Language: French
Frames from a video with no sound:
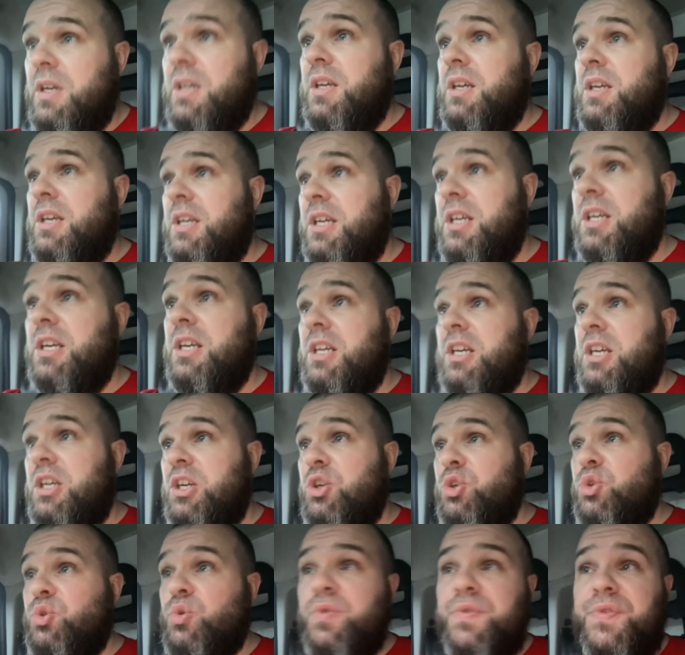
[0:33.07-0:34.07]
Et
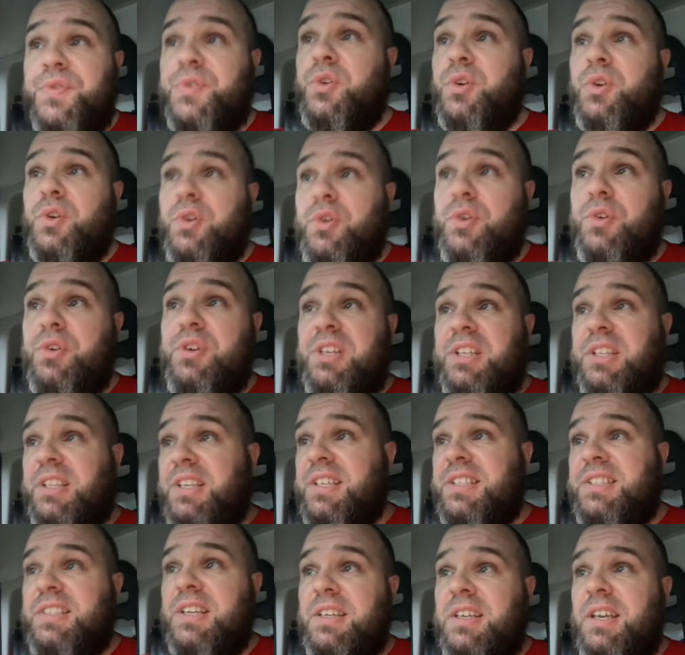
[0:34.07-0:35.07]
je trouve que
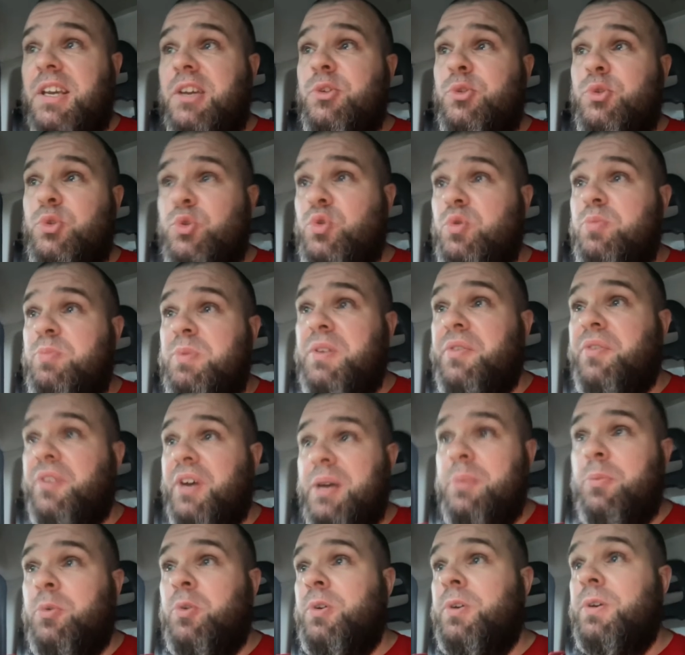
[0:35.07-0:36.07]
Idriss Gueye subit
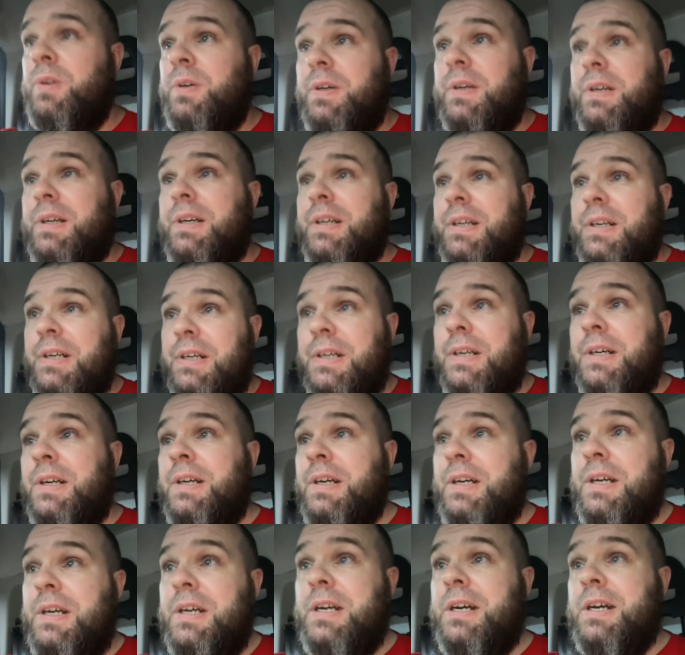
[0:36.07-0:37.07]
vraiment
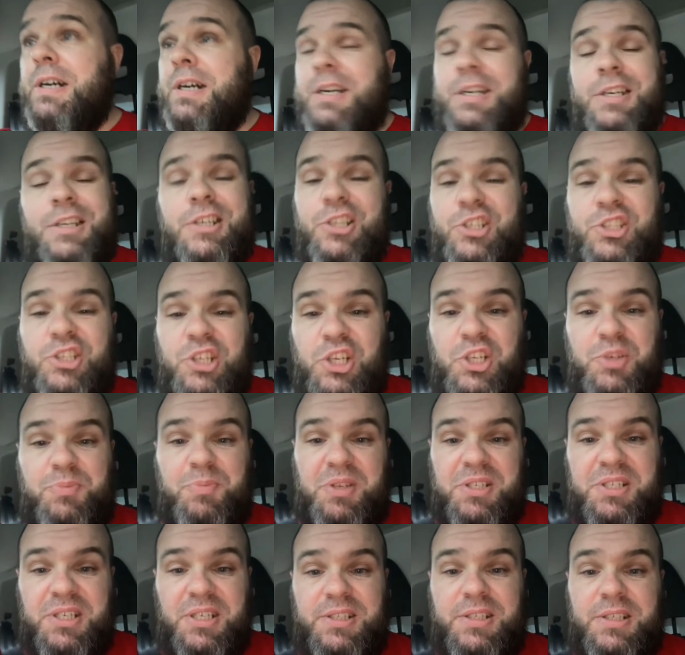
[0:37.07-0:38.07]
un, un, lynchage
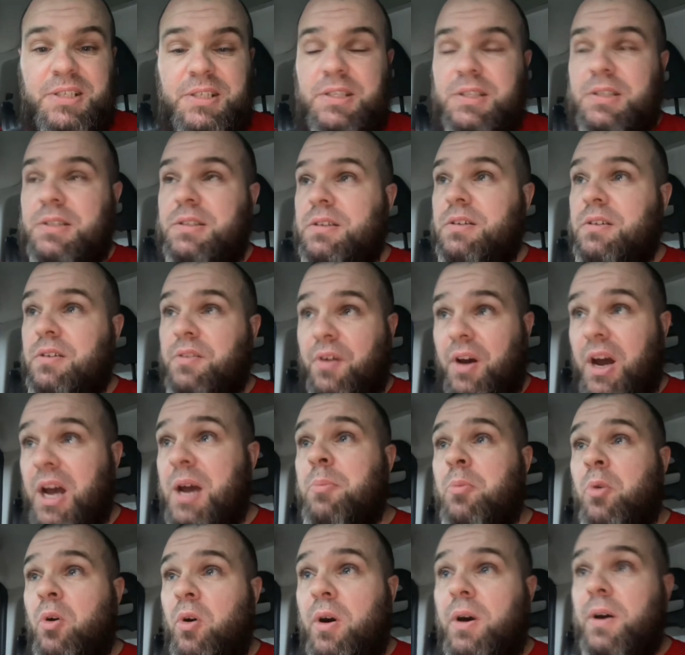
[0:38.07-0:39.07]
médiatique.
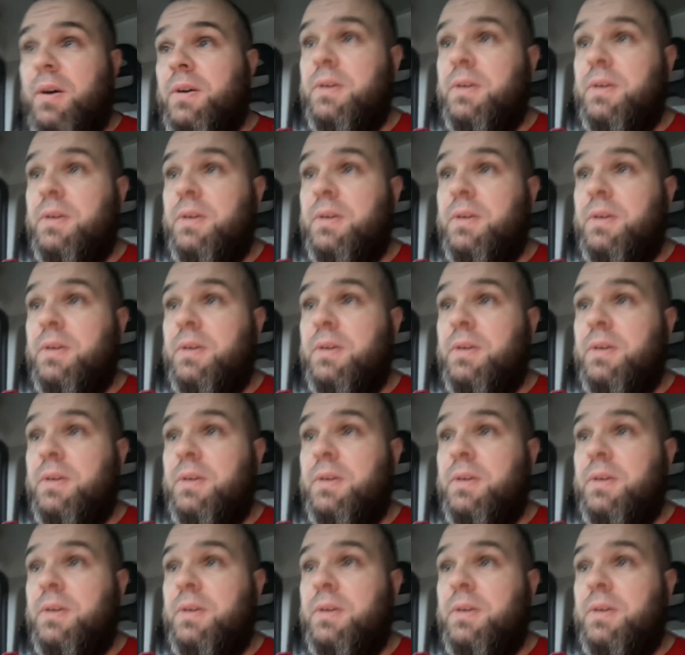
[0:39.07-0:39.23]
Vraiment.